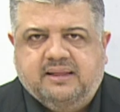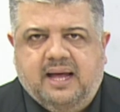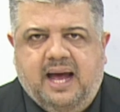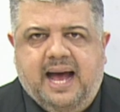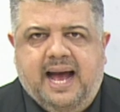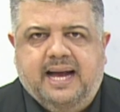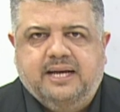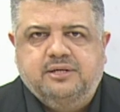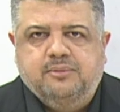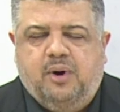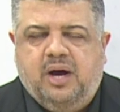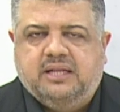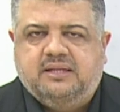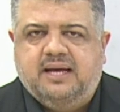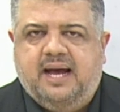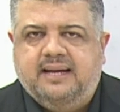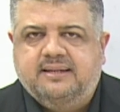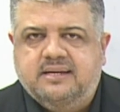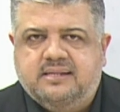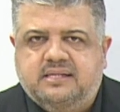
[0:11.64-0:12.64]
tarde, boa
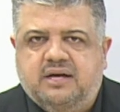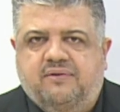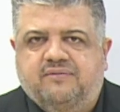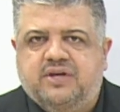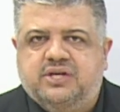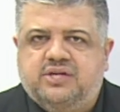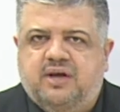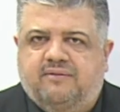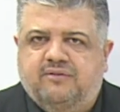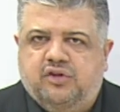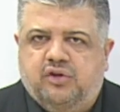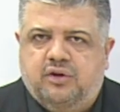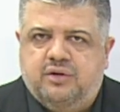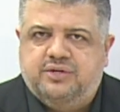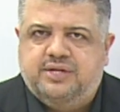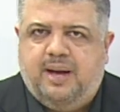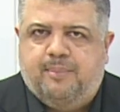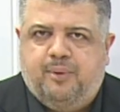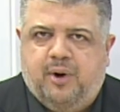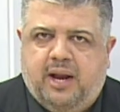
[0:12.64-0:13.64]
tarde, salve, salve, donos
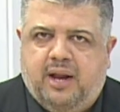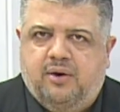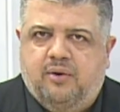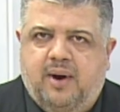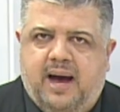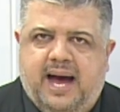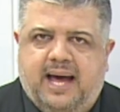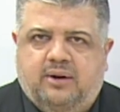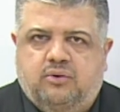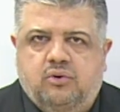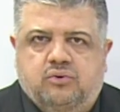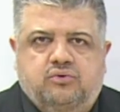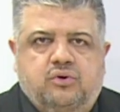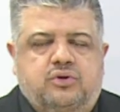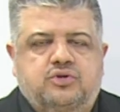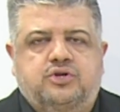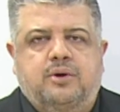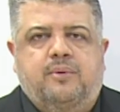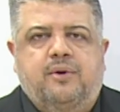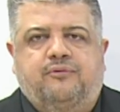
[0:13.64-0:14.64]
da bola no ar, com tudo
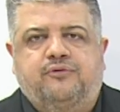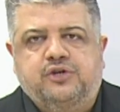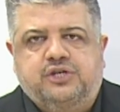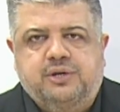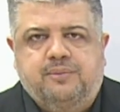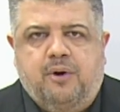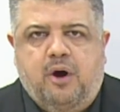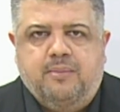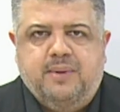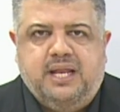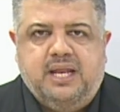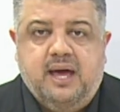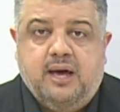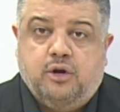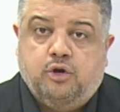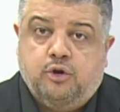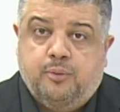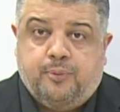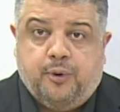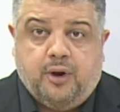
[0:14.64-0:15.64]
sobre o futebol
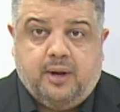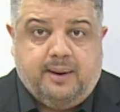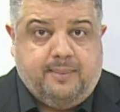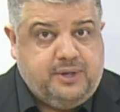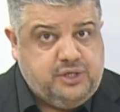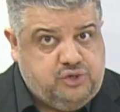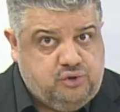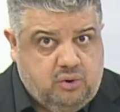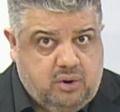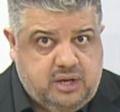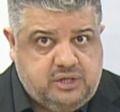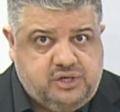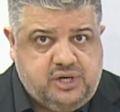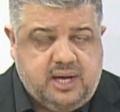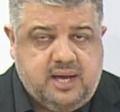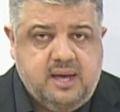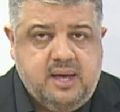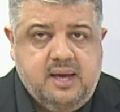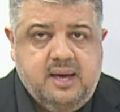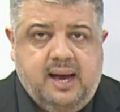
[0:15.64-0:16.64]
mineiro no programa de hoje.
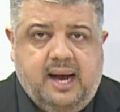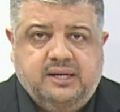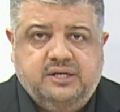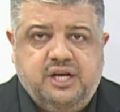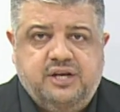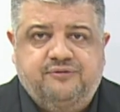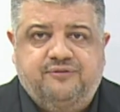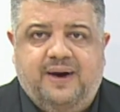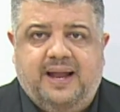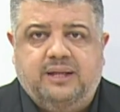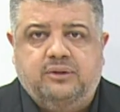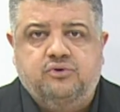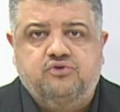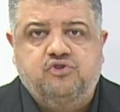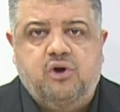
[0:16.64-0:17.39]
A gente fala dos